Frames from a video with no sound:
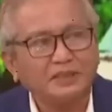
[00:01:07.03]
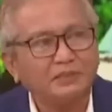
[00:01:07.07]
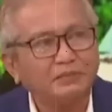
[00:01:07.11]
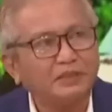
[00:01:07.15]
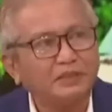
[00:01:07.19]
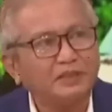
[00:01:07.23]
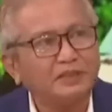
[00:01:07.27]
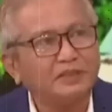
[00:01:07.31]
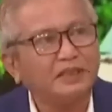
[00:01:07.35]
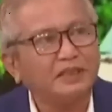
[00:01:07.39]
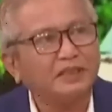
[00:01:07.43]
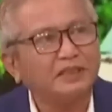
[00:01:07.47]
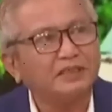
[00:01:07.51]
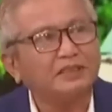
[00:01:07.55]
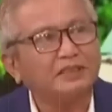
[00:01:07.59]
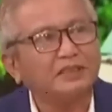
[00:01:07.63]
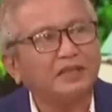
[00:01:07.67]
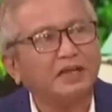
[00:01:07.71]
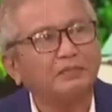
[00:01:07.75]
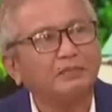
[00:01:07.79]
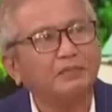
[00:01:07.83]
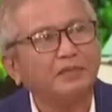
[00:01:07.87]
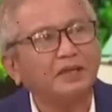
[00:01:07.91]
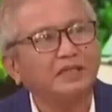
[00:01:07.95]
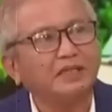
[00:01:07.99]
masih bisa
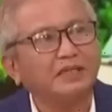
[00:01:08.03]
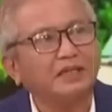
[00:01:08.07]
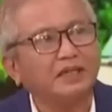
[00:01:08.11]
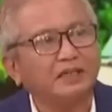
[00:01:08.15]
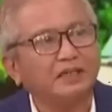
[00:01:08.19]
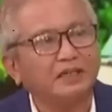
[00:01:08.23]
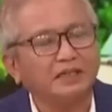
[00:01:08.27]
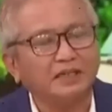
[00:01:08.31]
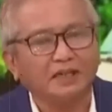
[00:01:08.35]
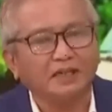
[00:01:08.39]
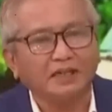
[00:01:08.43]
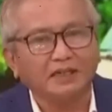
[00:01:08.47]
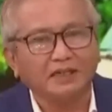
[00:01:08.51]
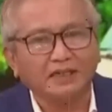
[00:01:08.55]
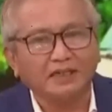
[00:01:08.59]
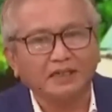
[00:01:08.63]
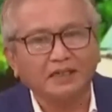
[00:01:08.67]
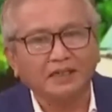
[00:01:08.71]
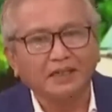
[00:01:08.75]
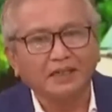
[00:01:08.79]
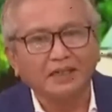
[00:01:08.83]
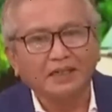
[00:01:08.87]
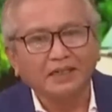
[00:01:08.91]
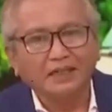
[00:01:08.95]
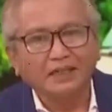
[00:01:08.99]
diselamatkan
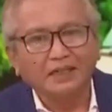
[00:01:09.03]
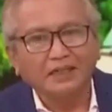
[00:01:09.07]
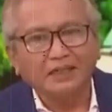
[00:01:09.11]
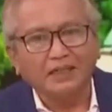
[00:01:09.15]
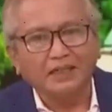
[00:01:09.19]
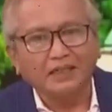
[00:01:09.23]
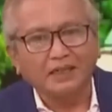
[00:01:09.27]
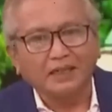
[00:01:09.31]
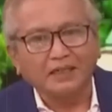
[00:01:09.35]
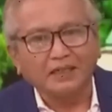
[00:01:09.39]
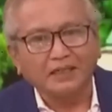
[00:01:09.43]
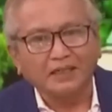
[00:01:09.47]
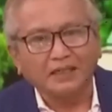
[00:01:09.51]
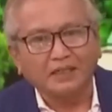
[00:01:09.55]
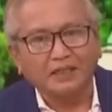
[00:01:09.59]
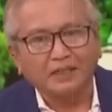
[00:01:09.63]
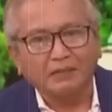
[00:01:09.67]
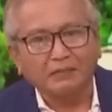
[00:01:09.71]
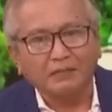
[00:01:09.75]
dengan dengan